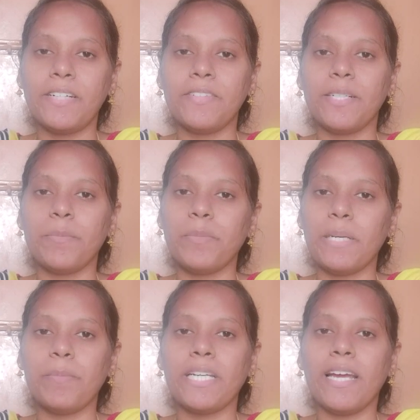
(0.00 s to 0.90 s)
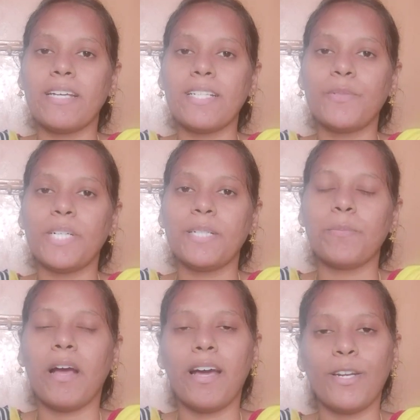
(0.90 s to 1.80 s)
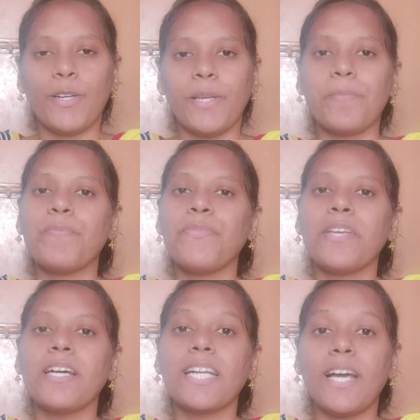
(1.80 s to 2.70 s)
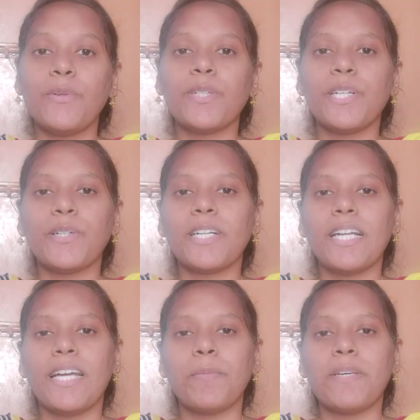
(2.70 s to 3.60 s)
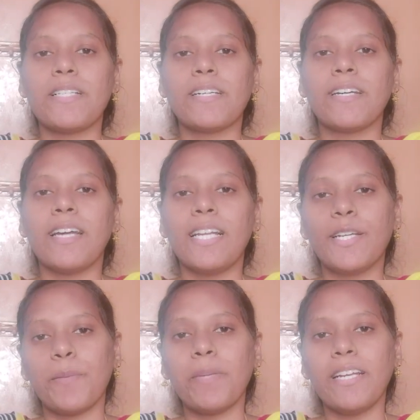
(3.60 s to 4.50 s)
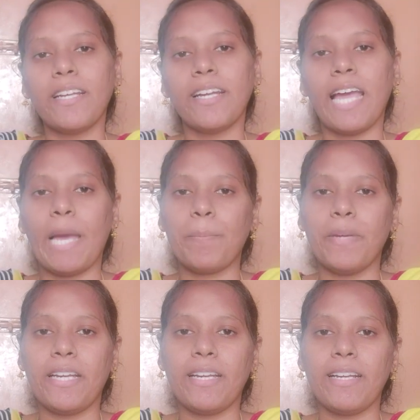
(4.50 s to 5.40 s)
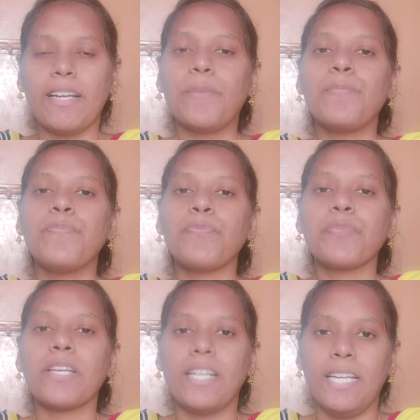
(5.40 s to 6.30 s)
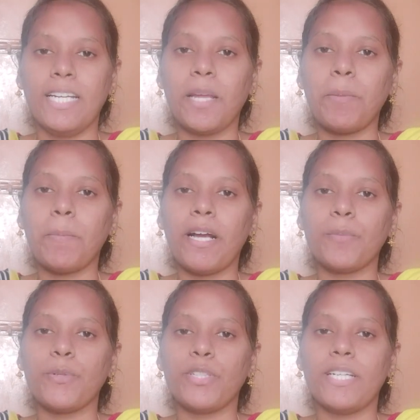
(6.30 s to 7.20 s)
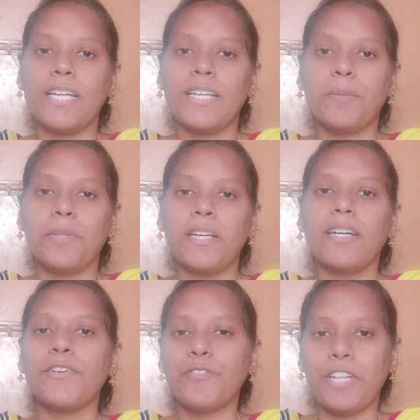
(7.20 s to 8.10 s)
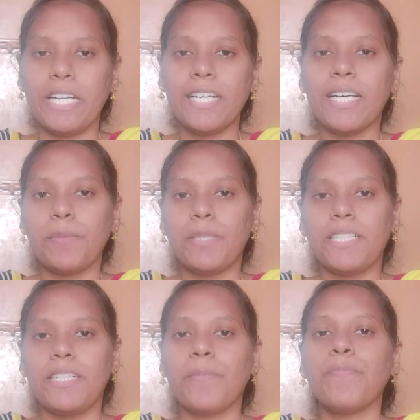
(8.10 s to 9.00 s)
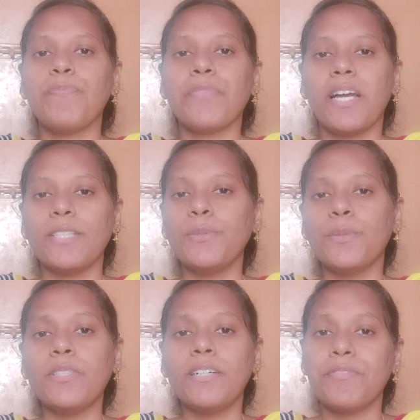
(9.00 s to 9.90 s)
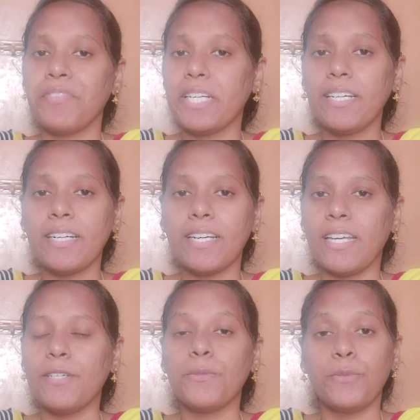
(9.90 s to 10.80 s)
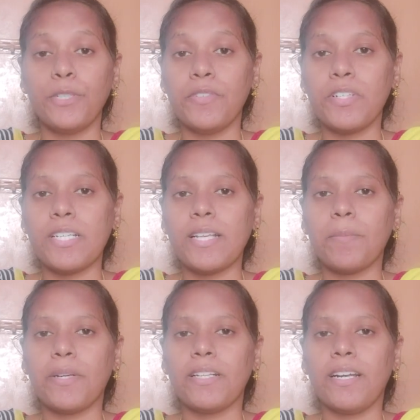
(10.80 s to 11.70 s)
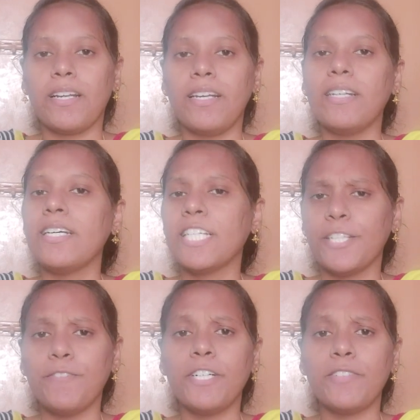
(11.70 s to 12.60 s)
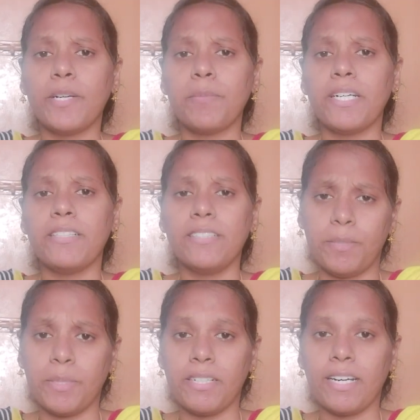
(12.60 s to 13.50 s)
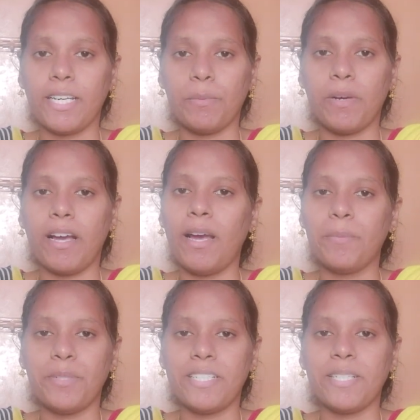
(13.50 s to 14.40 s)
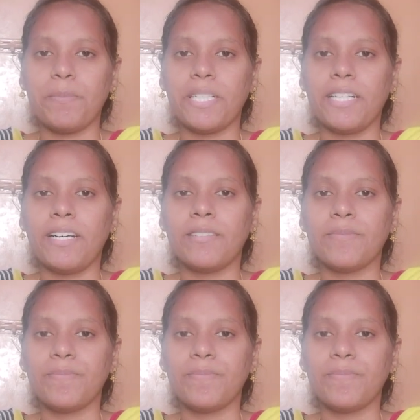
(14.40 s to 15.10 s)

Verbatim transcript: வாழ்வின் மிகப்பெரிய ஆசிர்வாதம் ஆரோக்கியம் நான் உங்கள் டாக்டர் கிளாரா பேசுகிறேன் எல்லோரும் எப்படி இருக்கீங்க ஹாப்பியாக இருக்கீங்களா இன்றைக்கி நம்ம பார்க்க போகிறது என்ன அப்படின்னா வெண்டைக்காய் பற்றி தான் அதுவும் வெண்டைக்காயை ஊற வச்சு சாப்பிட்றதுனால இவ்வளவு நன்மைகள் நமக்கு கிடைக்குமா அப்படின்றத பற்றி தான்